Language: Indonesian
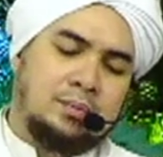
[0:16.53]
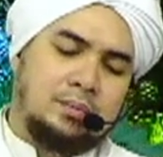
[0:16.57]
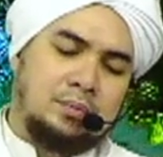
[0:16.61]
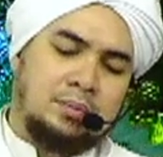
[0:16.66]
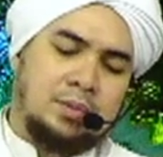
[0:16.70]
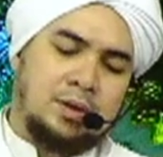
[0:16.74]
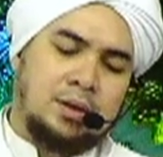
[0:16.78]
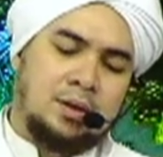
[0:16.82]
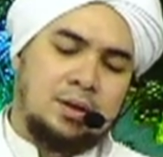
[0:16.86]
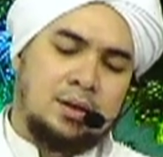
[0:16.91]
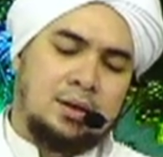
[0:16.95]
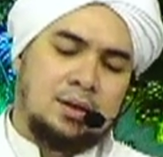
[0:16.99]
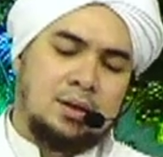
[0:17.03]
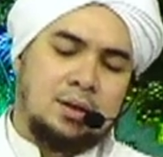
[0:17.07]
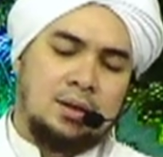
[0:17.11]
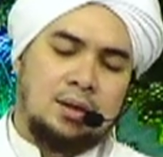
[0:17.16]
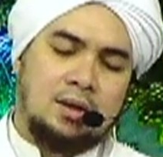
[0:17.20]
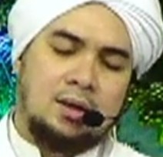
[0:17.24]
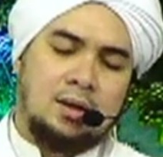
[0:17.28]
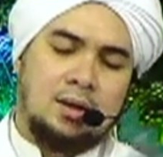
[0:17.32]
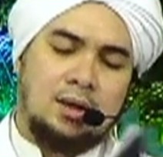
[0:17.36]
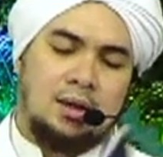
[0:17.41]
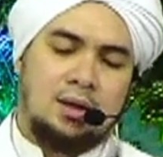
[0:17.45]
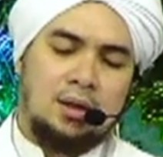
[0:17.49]
pada
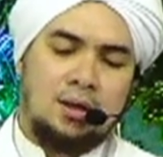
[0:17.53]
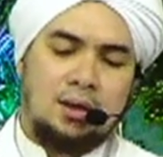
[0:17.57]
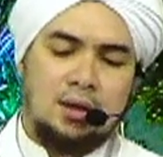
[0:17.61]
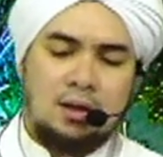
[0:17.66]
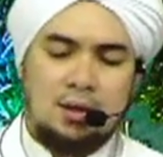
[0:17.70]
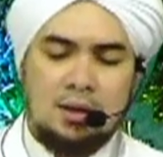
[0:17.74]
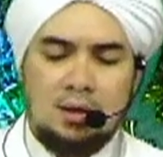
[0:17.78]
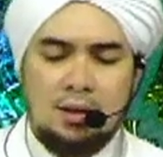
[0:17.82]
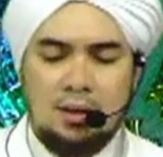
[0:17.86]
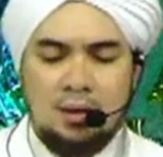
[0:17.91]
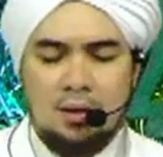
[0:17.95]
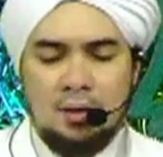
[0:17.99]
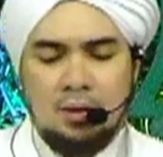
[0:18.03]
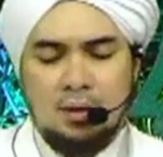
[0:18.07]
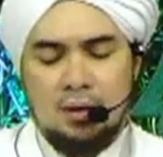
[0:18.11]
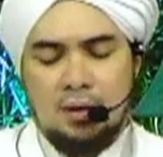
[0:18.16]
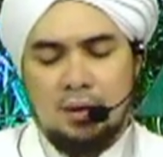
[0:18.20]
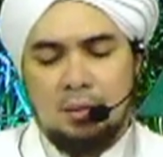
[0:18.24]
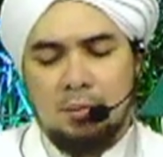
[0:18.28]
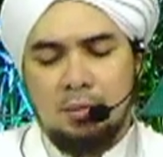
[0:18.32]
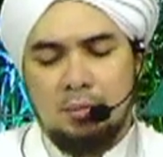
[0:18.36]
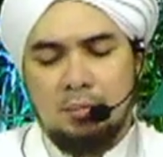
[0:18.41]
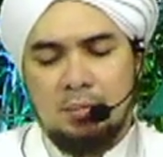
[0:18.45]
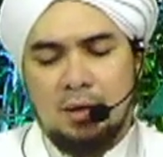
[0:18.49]
kali ini
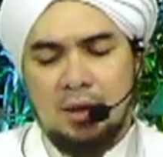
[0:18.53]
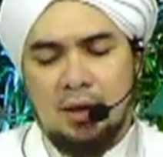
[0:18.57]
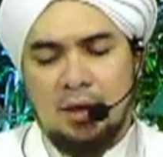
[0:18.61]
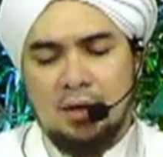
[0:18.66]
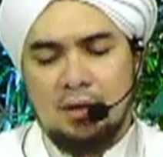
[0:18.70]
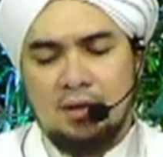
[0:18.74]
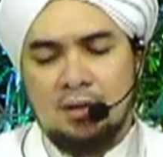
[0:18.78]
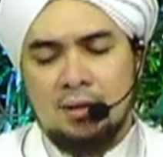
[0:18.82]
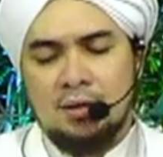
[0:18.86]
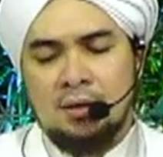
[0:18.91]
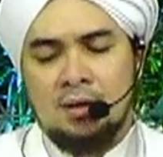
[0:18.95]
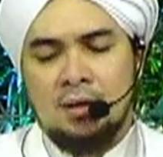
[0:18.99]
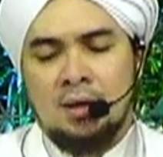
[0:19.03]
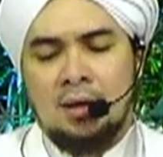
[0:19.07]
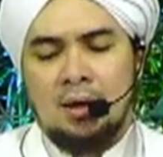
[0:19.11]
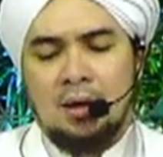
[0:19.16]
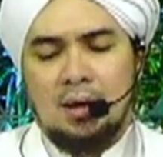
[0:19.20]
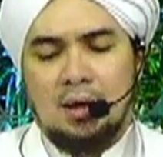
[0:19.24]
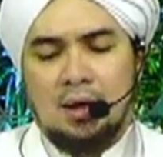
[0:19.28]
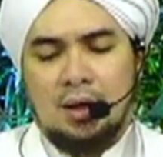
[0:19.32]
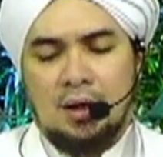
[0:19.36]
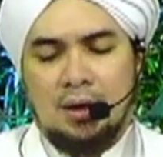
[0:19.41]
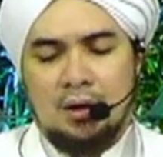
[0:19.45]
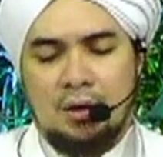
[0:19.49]
kita membahas
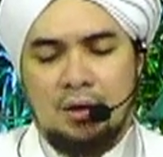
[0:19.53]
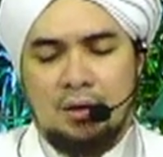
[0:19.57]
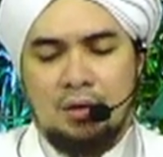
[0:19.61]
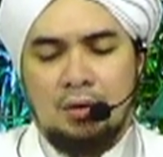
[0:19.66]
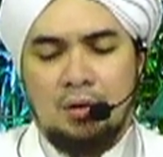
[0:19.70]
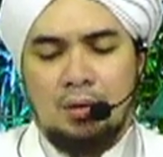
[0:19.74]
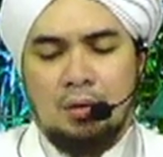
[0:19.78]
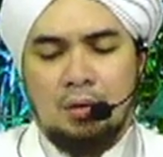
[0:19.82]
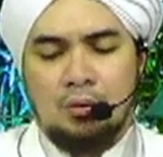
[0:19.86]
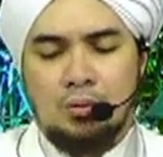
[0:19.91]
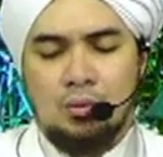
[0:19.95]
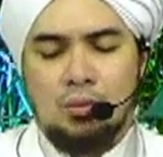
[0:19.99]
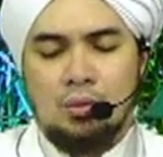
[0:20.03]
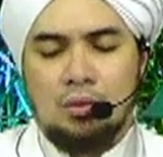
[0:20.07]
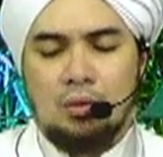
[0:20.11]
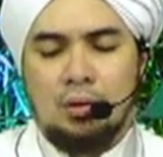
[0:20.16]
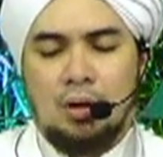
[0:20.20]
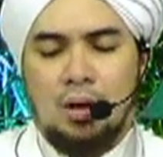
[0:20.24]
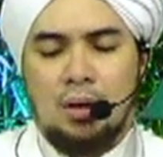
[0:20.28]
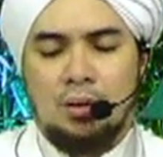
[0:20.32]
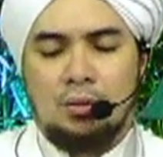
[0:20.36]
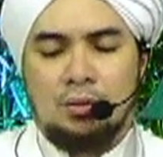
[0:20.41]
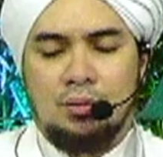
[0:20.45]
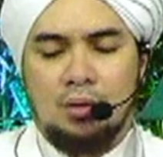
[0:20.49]
hadisnya
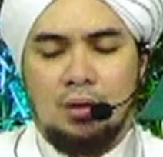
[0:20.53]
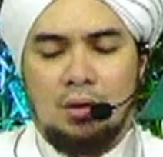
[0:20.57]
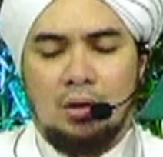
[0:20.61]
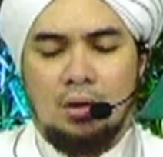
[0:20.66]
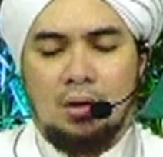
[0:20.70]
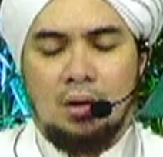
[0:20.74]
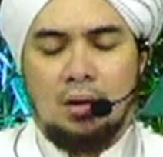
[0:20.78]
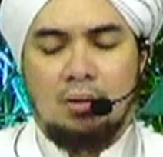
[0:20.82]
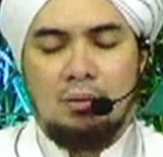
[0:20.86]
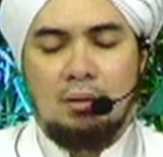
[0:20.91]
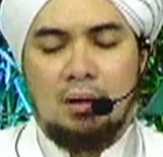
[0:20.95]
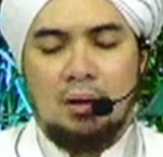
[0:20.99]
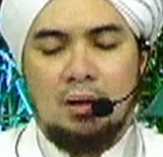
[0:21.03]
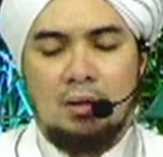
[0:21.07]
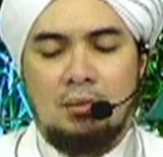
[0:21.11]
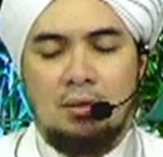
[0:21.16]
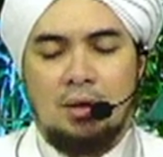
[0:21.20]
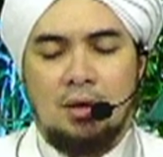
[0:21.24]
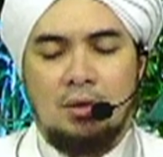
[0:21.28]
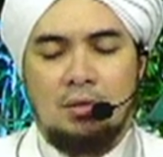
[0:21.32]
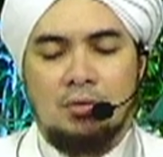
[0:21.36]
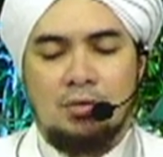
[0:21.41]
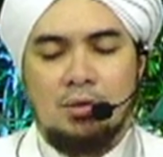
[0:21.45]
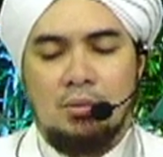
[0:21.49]
Rasulullah sallallahu alaihi
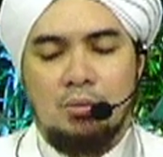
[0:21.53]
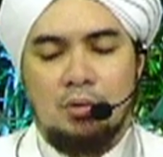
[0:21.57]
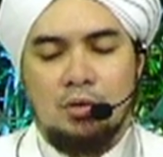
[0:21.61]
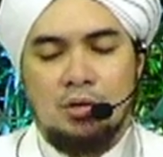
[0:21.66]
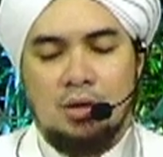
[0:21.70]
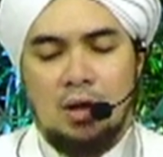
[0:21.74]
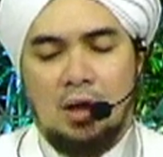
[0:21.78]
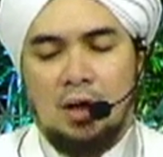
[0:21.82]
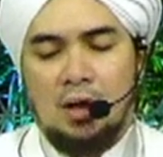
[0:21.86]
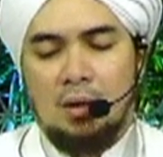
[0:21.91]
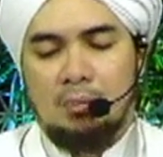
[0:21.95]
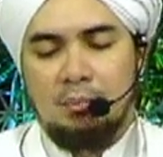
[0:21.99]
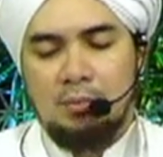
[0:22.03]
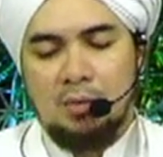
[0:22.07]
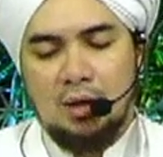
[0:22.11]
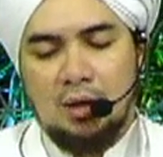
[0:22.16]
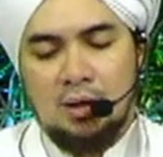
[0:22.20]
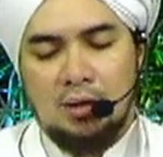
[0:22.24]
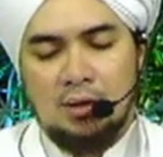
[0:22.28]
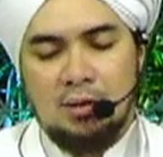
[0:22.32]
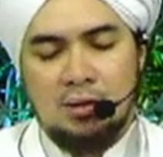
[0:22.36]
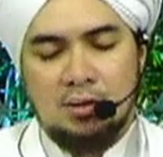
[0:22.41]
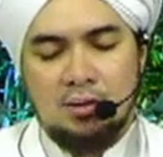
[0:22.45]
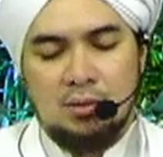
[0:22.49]
wasallam
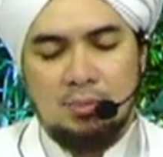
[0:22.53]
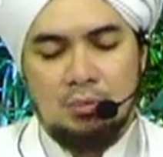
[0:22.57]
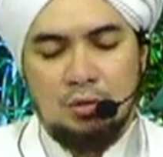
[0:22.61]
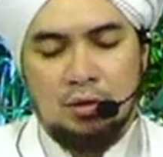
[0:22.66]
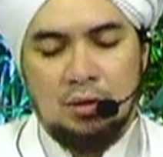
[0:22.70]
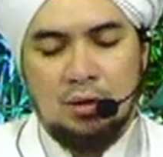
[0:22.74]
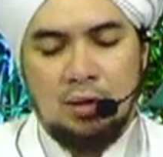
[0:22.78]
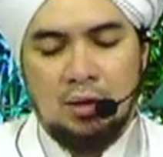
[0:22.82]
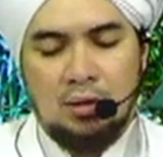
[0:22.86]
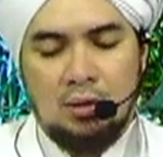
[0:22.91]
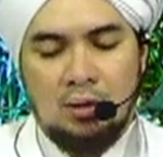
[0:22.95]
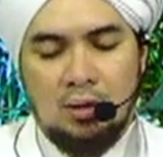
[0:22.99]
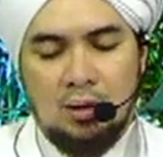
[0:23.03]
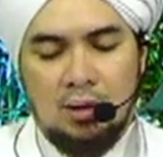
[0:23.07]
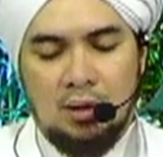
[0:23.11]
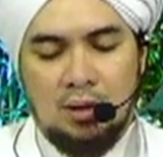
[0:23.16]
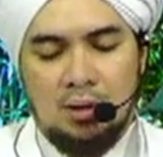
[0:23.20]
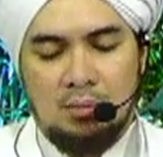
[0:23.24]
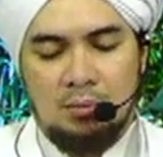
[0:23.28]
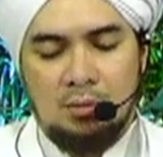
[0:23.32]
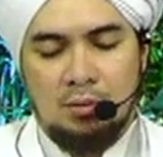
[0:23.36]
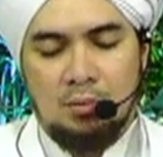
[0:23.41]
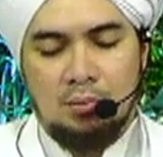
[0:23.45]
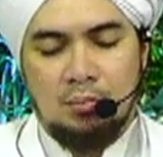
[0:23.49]
yang disebutkan oleh Al
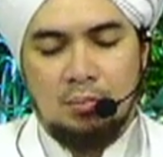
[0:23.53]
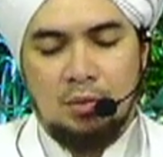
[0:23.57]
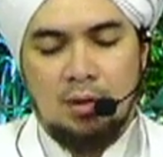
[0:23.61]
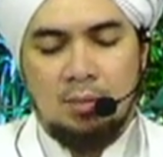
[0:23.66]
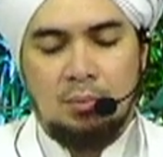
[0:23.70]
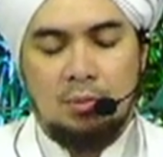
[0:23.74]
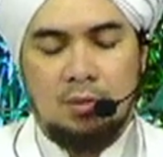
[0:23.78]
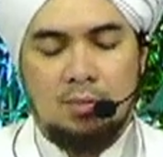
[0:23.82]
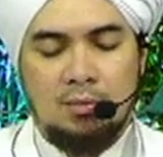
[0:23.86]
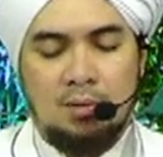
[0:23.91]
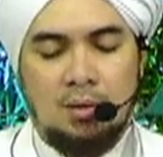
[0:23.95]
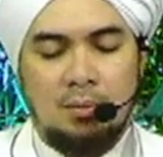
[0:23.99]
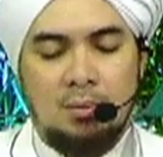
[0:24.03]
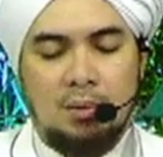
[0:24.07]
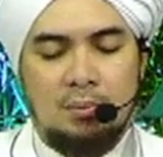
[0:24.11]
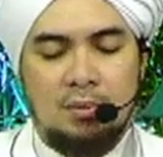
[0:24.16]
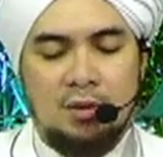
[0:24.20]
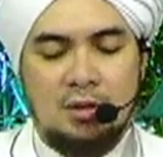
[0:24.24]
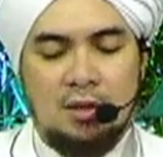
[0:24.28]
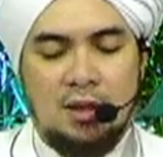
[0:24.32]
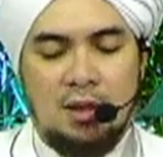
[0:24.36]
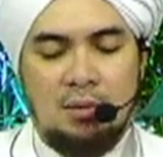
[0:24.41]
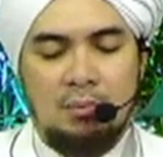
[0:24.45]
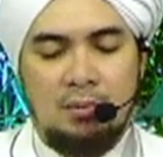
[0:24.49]
Habib Umar bin Muhammad
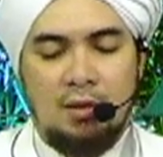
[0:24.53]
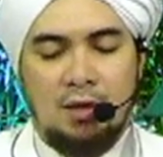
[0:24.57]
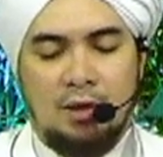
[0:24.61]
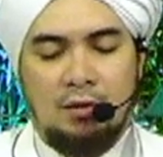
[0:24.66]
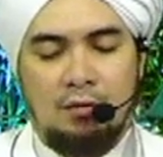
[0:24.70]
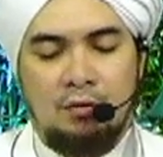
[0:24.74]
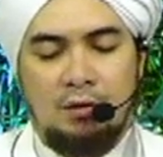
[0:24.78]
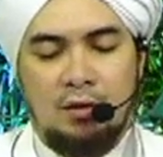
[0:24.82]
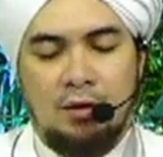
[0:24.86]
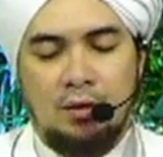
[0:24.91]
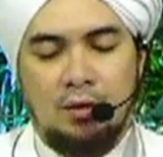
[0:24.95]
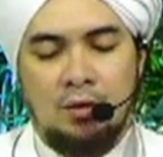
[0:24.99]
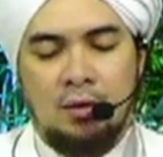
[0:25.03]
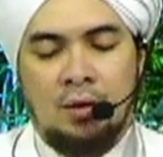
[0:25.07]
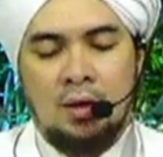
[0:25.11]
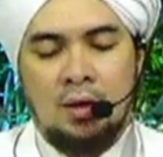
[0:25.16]
bin Salim bin Hafiz